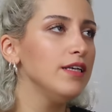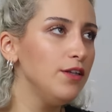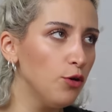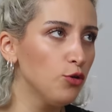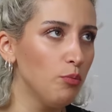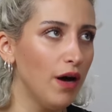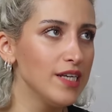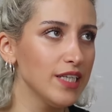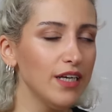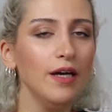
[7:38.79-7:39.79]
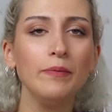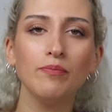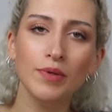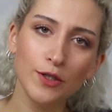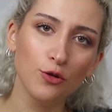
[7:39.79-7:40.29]
Gidiyordum mağazaya,
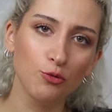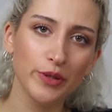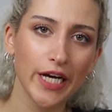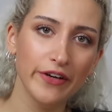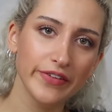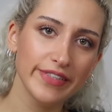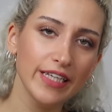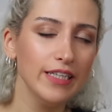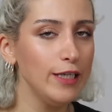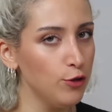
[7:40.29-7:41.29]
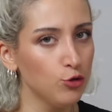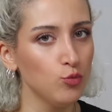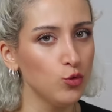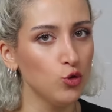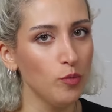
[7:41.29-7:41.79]
bakıyordum kıyafete,
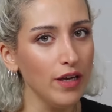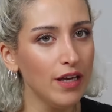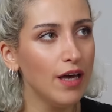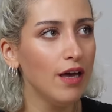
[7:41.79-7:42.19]
giyiyordum üstüme